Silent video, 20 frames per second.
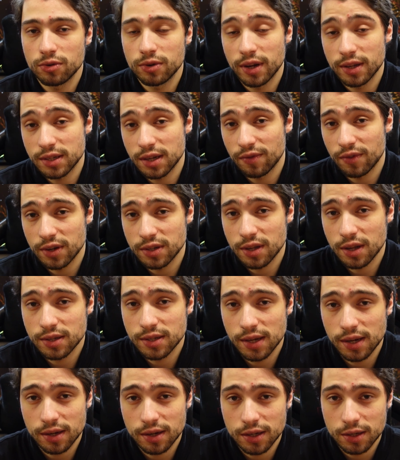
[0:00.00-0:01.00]
Und jetzt haben wir es
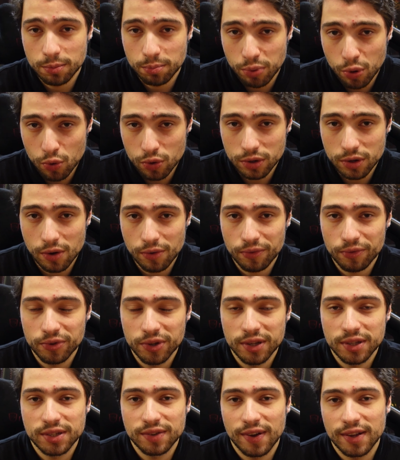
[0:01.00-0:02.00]
tatsächlich Punkt auf den
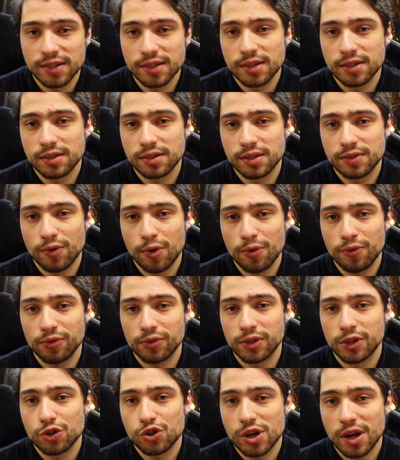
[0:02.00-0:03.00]

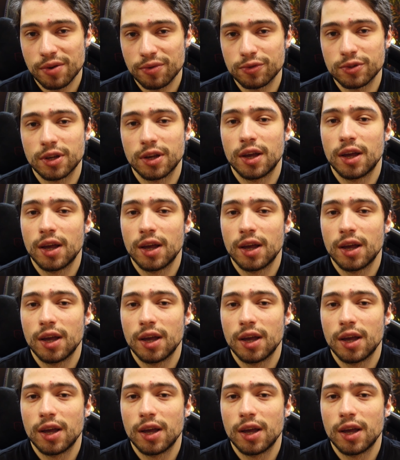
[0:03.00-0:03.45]
24.12. geschafft.